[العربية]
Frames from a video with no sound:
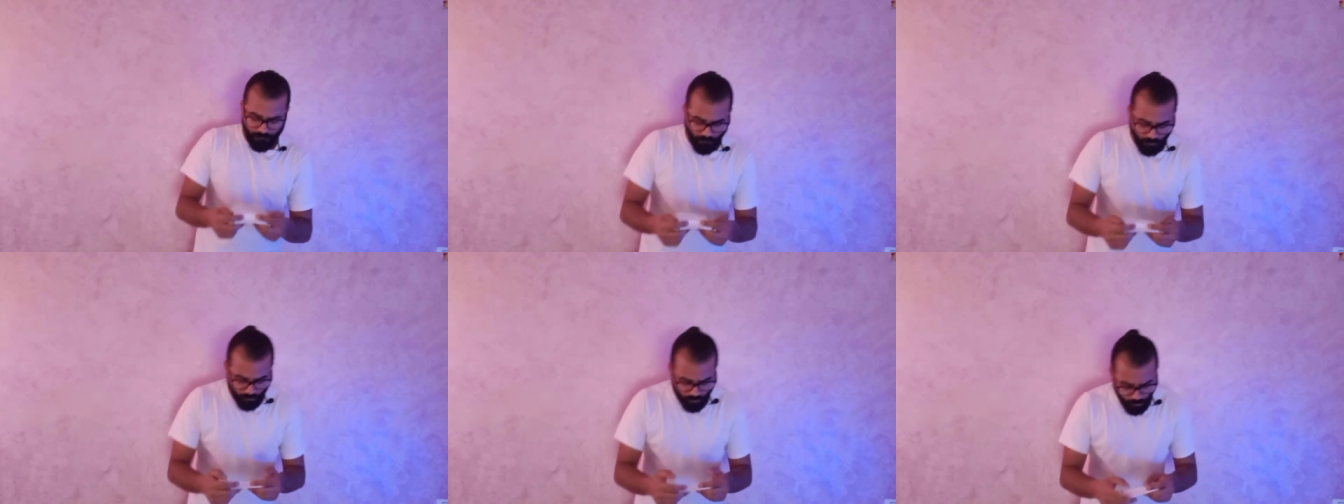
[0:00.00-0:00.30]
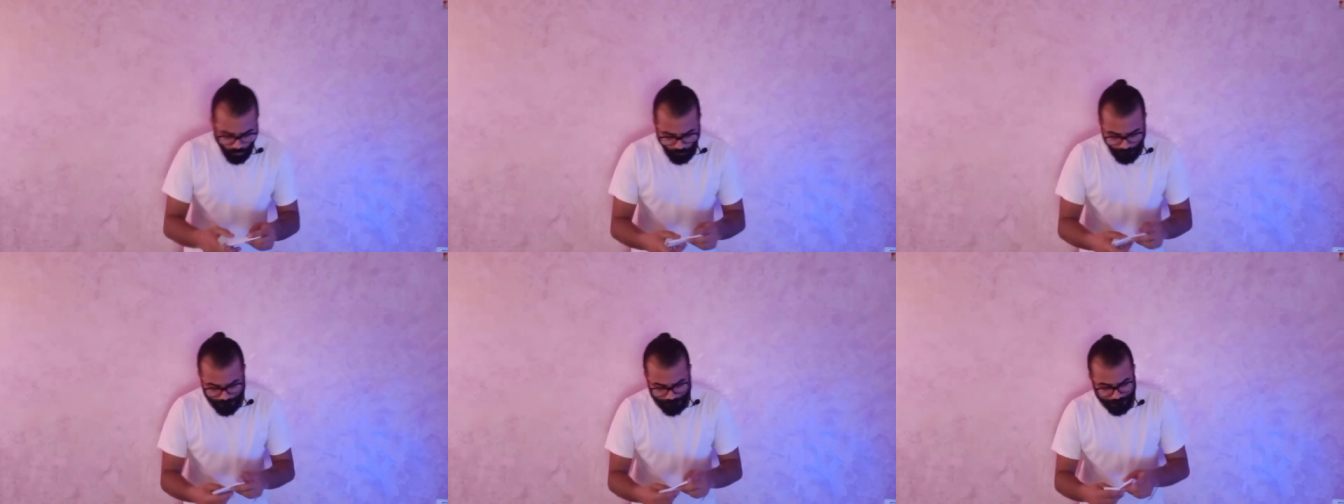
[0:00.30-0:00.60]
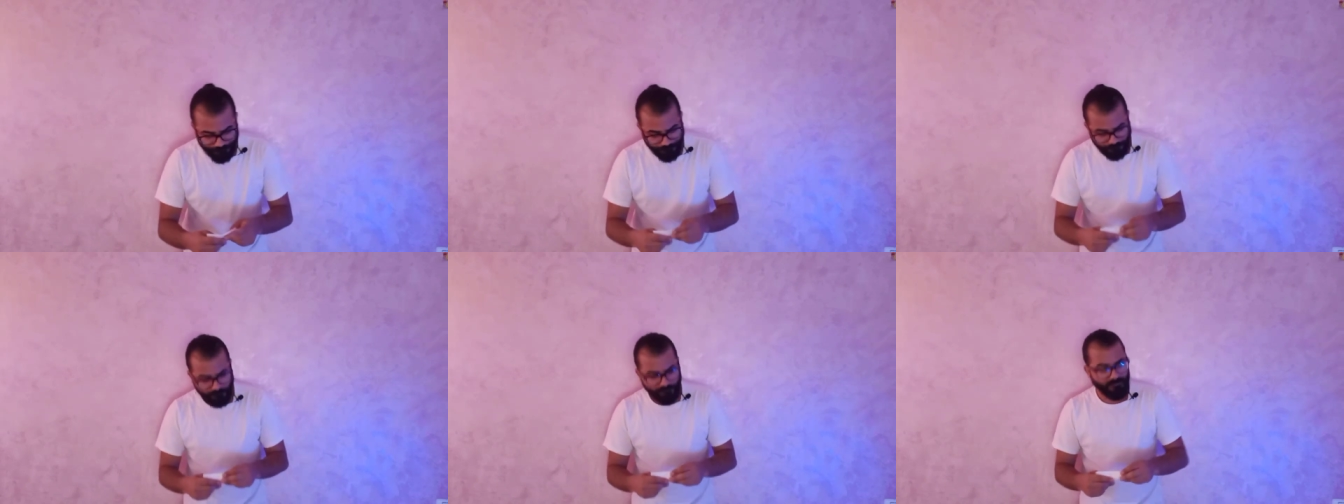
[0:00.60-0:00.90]
في
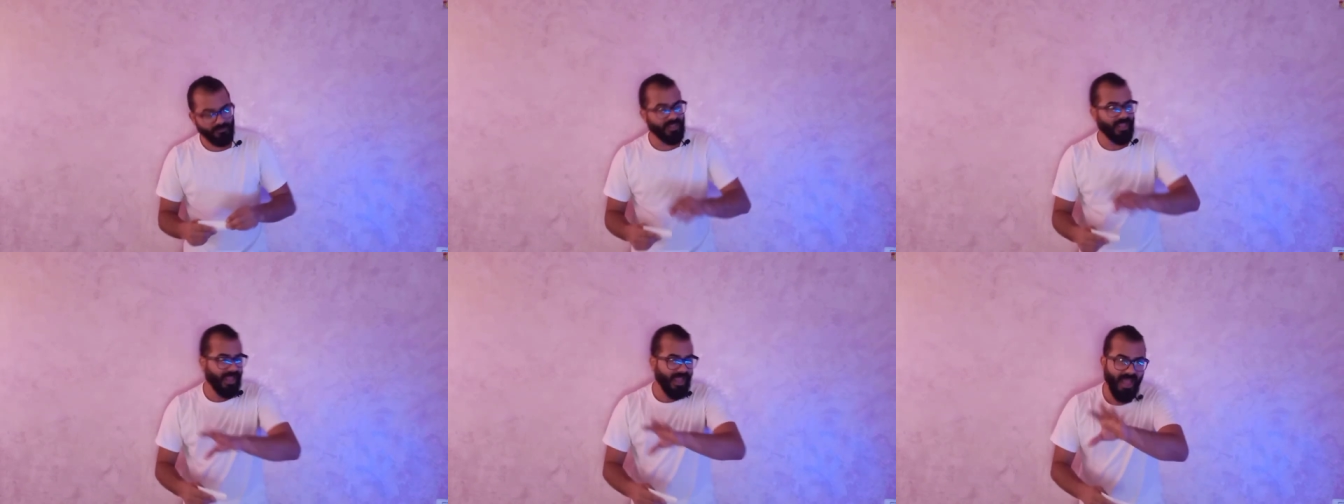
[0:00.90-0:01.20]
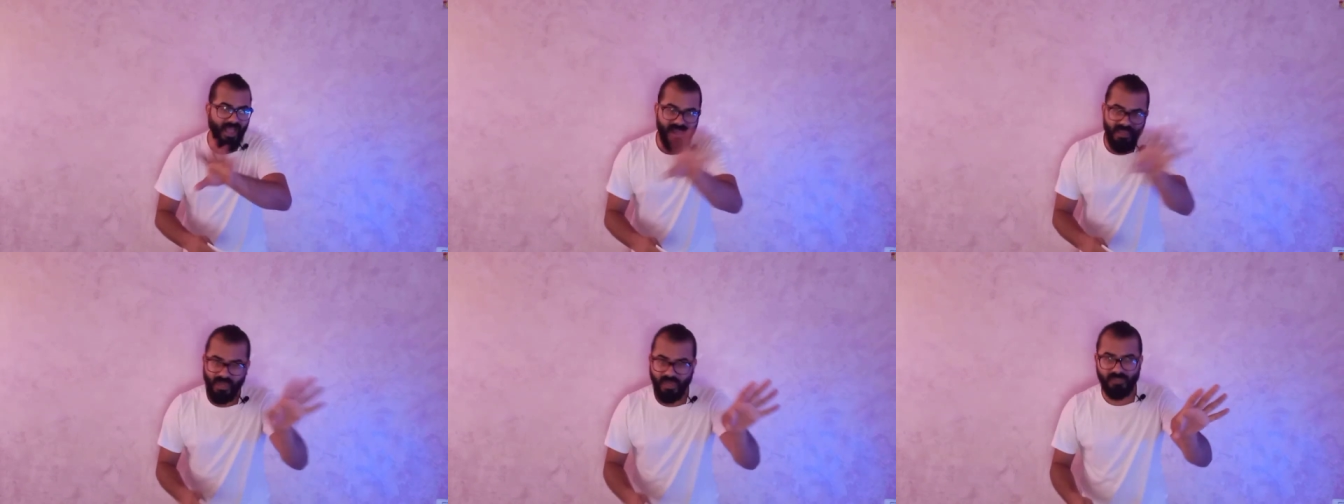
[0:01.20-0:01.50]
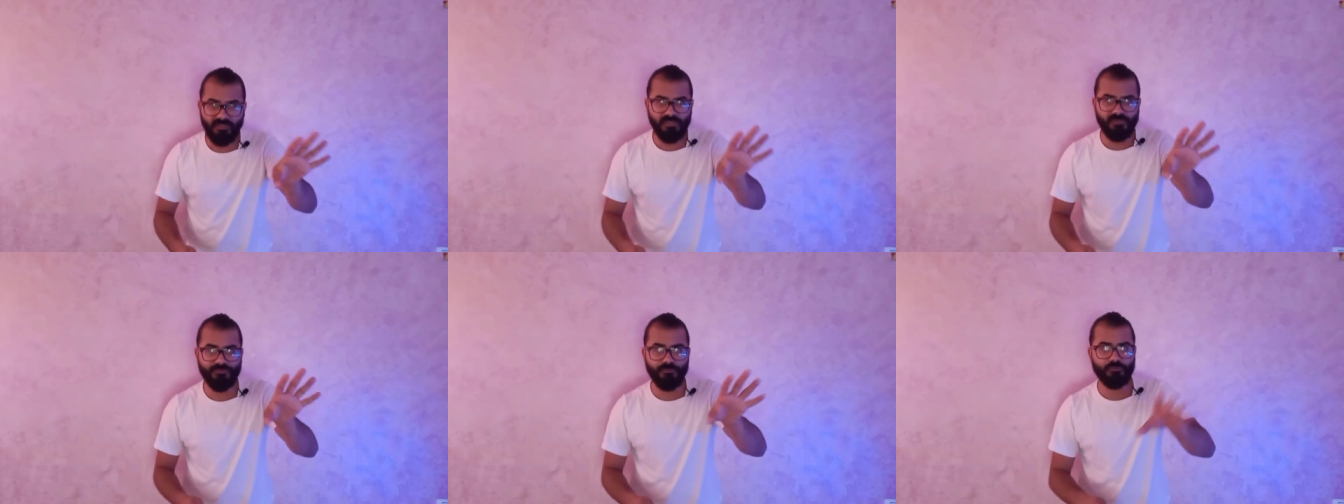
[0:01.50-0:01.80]
الموضوع اي
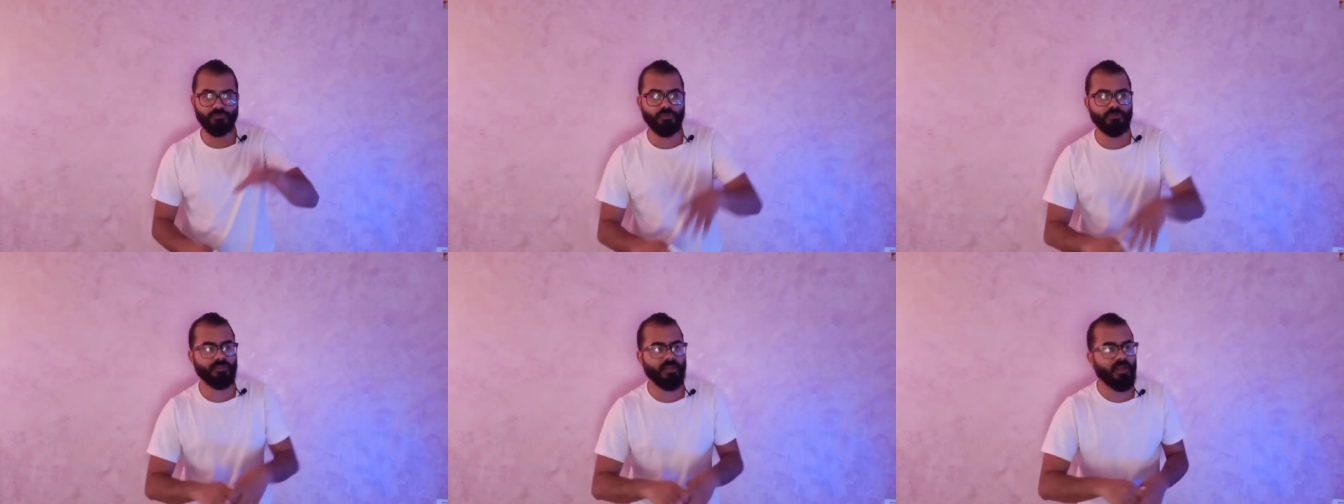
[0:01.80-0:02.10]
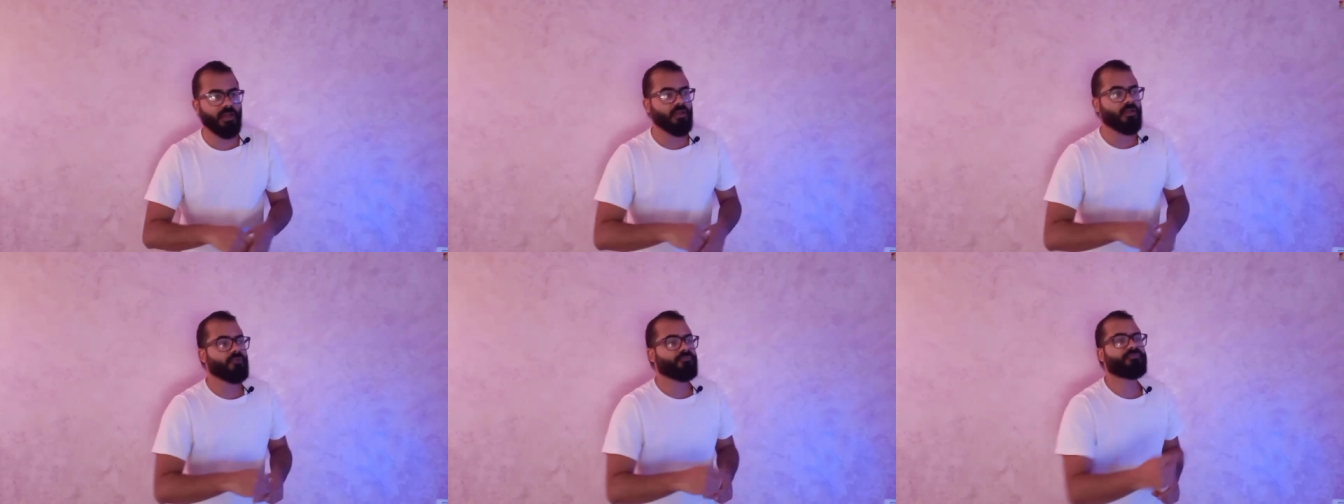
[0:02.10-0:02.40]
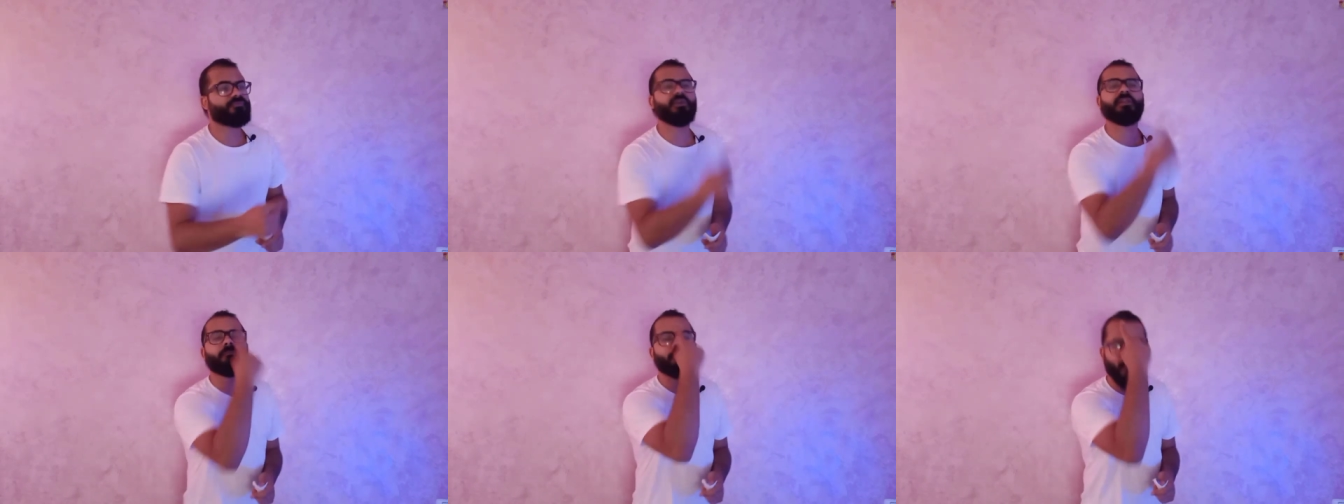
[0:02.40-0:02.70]
حدث في الدنيا
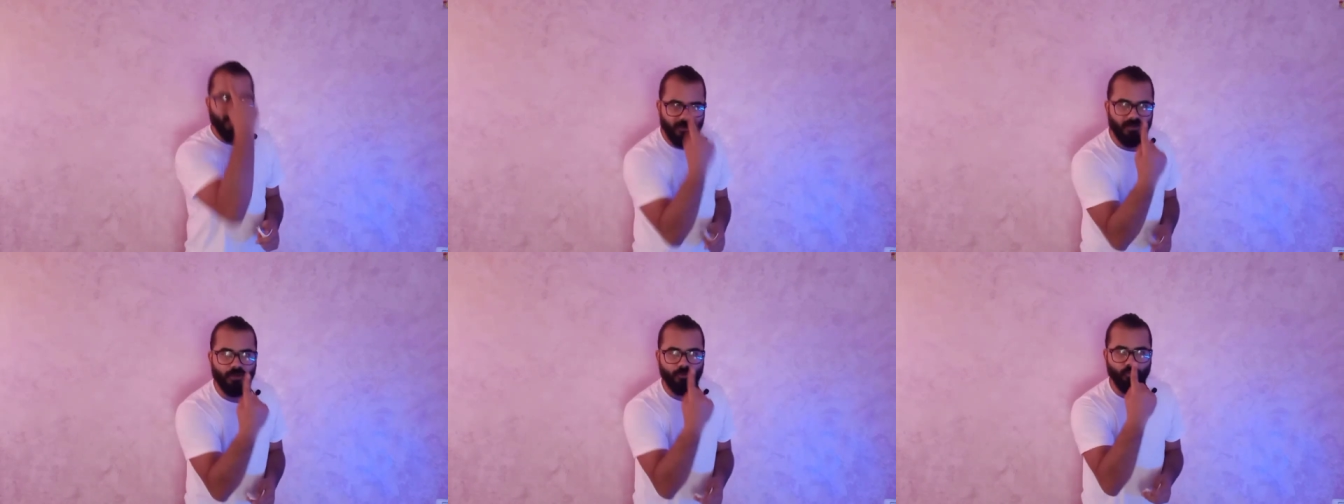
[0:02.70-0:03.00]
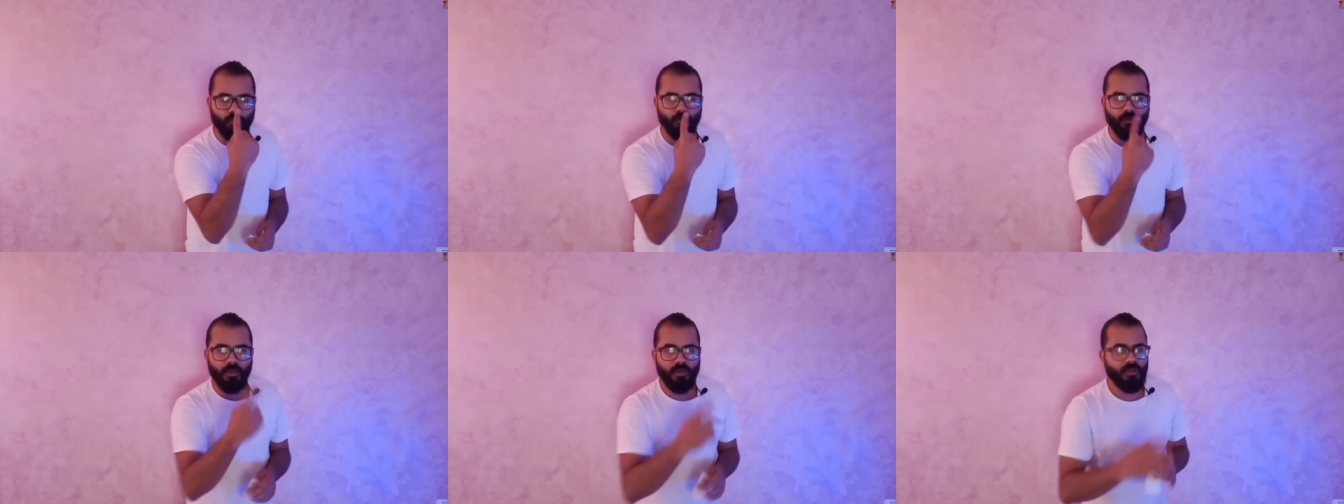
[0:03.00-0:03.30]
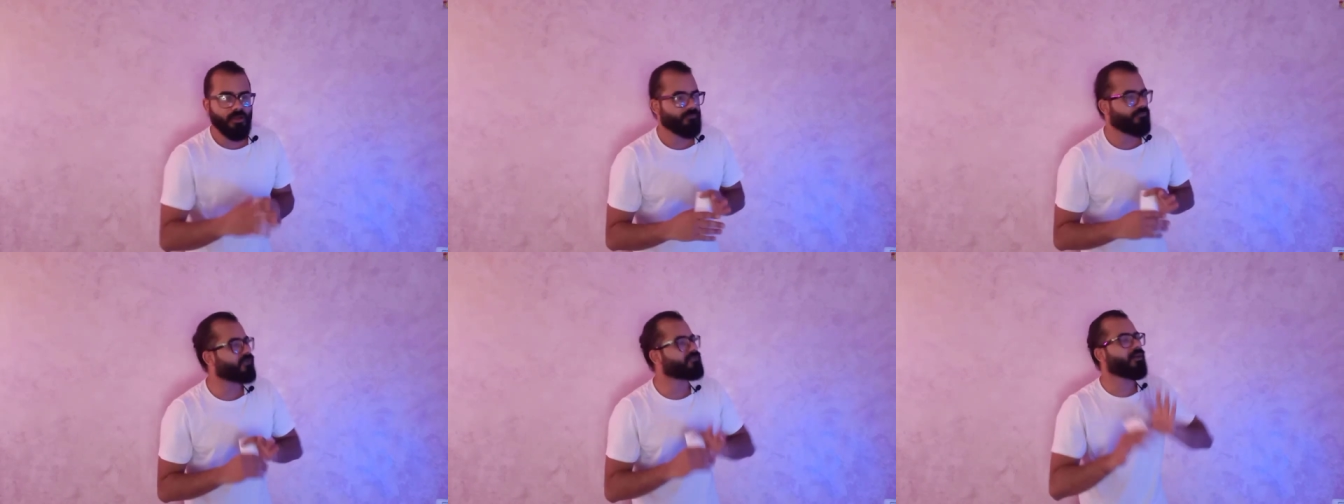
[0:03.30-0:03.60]
فيه المره الاولى
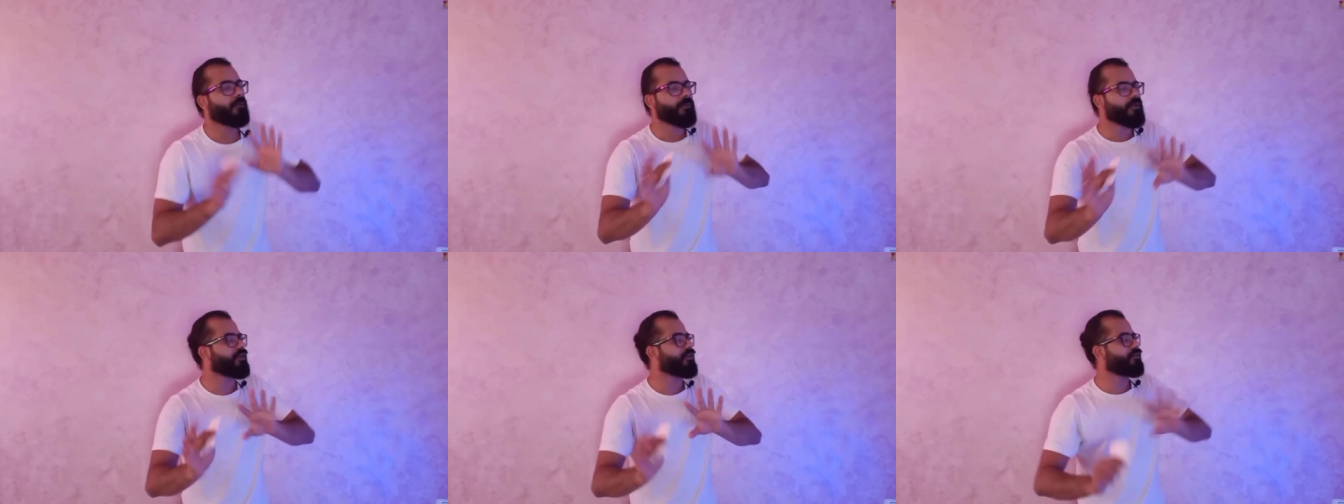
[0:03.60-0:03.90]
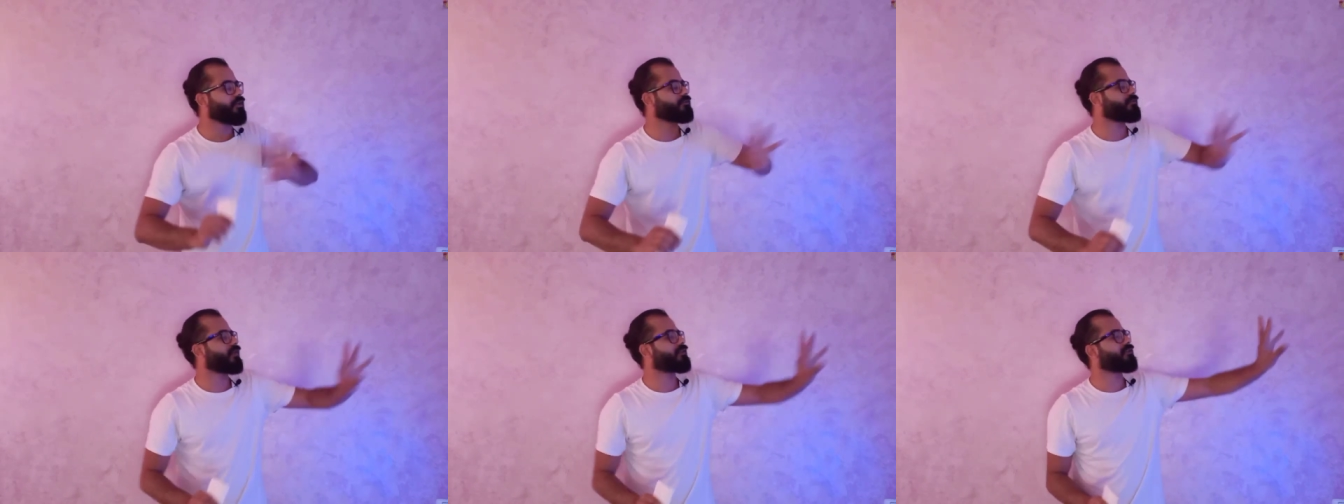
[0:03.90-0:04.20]
فطبيعي ان